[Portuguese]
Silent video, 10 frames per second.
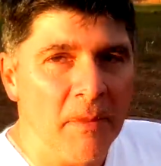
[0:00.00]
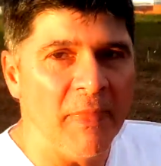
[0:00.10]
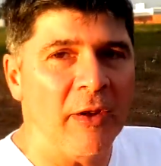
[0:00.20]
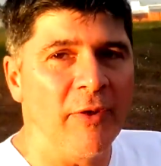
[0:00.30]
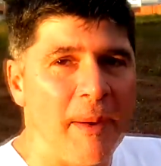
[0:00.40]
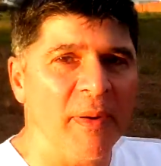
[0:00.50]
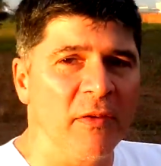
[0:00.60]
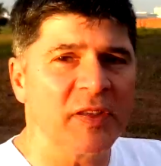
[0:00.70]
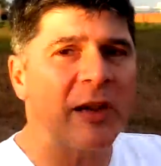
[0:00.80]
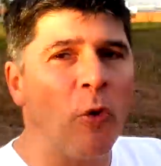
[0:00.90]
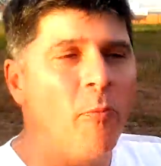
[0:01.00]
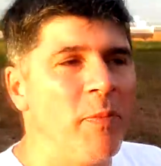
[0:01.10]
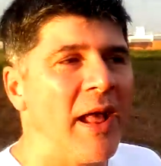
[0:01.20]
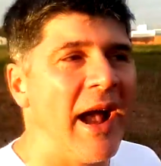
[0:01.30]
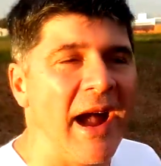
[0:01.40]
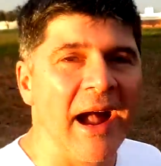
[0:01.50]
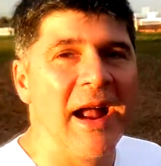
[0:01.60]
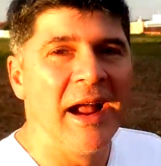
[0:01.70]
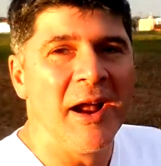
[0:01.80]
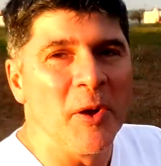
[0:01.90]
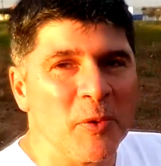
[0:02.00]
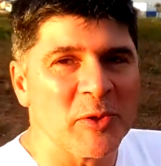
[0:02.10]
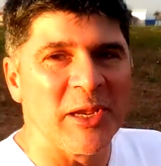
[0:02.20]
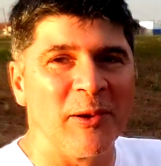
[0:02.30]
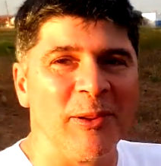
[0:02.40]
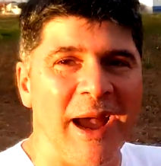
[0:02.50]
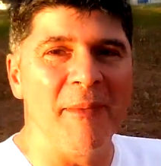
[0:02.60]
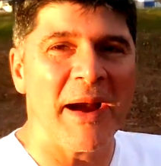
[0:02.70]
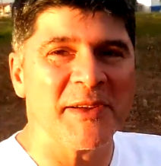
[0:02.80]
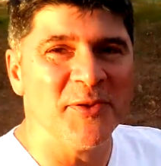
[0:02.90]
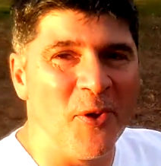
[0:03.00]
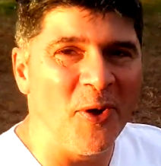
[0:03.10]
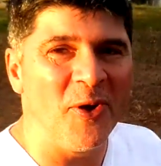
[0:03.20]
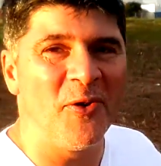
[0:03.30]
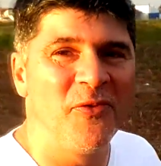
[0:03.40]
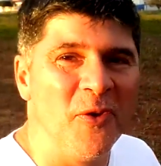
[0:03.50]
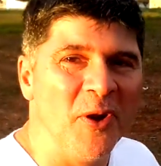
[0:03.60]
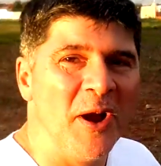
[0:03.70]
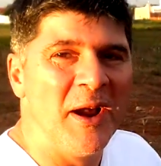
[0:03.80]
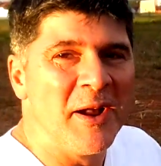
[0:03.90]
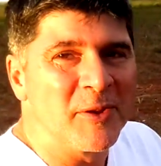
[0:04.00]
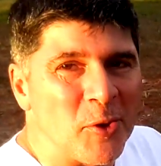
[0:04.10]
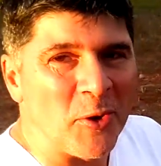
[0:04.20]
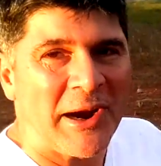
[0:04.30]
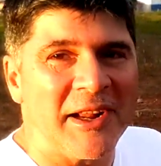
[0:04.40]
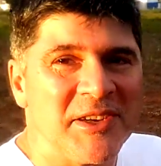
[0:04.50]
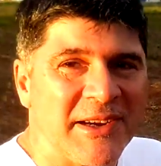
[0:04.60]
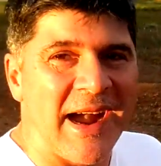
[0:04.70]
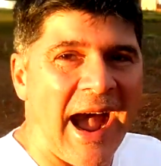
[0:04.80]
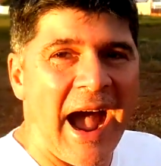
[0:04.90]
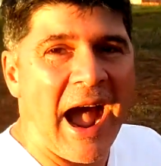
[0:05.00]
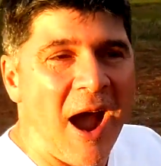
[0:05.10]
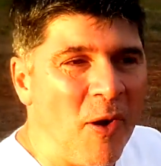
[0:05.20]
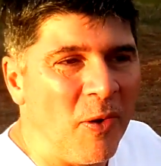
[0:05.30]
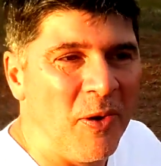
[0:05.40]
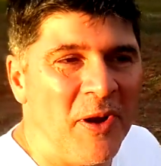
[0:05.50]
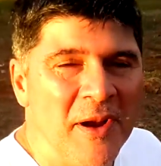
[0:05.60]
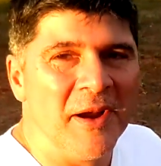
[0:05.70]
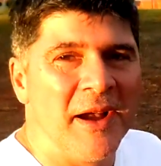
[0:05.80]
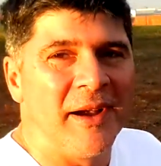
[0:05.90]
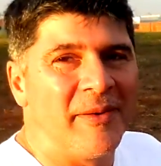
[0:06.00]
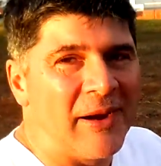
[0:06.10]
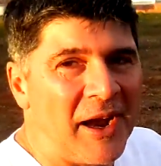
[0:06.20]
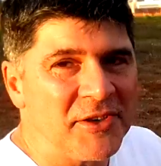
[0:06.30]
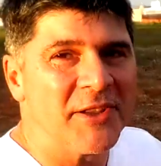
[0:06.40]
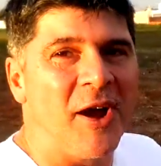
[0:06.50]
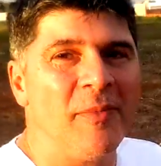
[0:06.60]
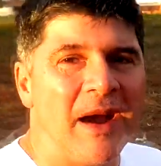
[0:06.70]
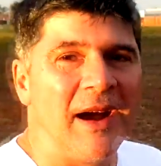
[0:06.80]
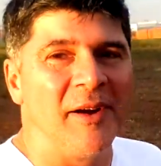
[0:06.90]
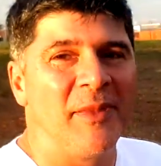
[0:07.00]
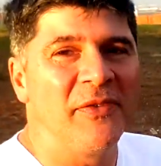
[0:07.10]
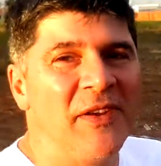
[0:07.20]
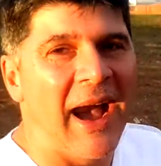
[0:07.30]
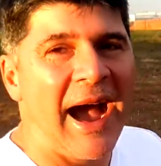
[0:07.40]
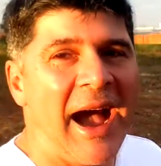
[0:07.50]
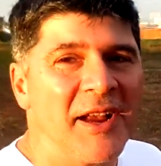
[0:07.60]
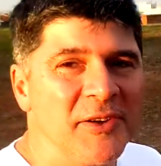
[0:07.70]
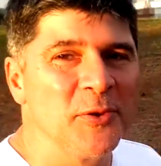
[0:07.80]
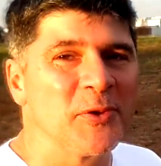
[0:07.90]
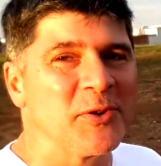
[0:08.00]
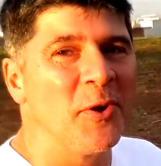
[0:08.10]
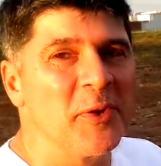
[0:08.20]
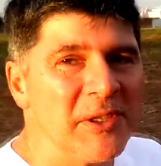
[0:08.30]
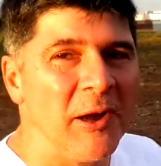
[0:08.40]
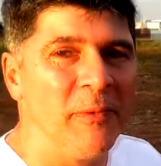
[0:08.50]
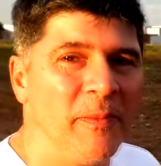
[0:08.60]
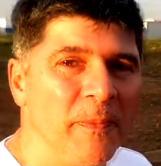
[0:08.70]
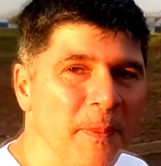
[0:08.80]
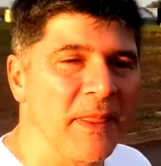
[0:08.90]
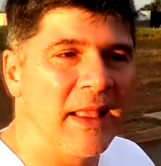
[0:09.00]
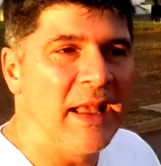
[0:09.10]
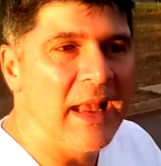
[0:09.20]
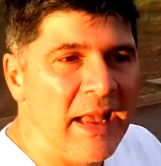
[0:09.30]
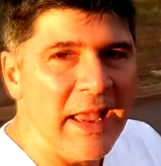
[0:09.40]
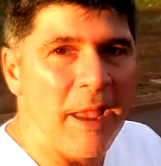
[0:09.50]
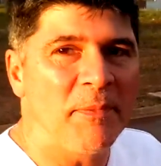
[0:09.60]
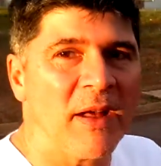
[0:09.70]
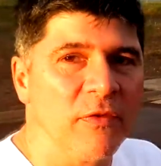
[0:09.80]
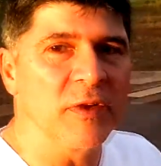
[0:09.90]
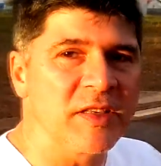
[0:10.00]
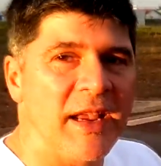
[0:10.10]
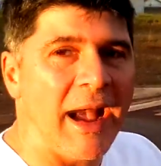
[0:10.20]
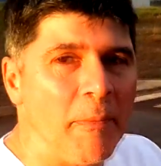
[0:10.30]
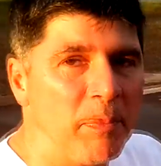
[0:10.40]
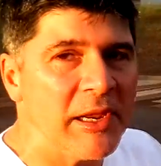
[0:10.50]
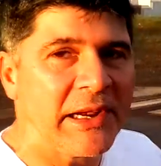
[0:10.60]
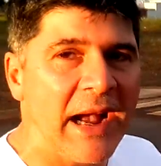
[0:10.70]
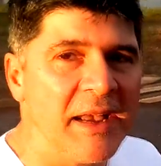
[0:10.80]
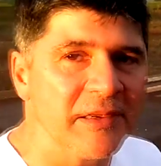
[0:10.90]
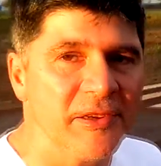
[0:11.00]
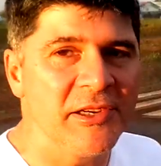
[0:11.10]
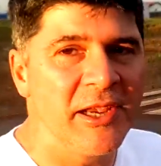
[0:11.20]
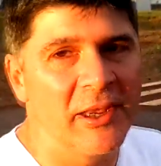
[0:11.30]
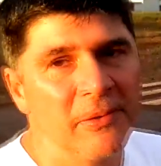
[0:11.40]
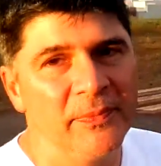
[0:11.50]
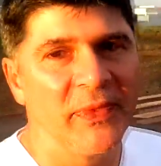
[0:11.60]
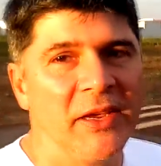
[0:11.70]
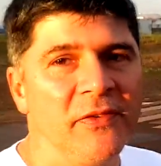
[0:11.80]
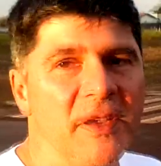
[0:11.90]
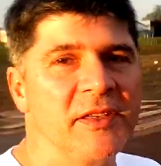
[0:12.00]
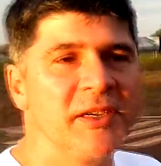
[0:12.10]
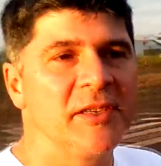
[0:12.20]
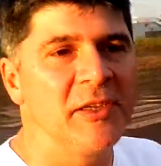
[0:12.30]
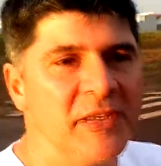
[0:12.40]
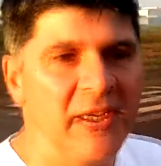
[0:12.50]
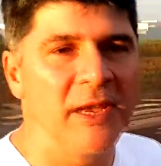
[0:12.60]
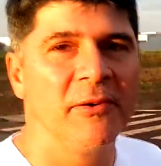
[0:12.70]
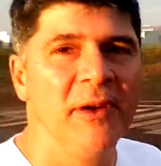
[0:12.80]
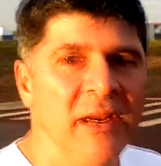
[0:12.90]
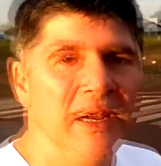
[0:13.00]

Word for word: Mas não é para você comprar um celular mais novo, trocar de carro, agendar uma, uma viagem dos sonhos, não é para você aplicar esse dinheiro, investir esse dinheiro,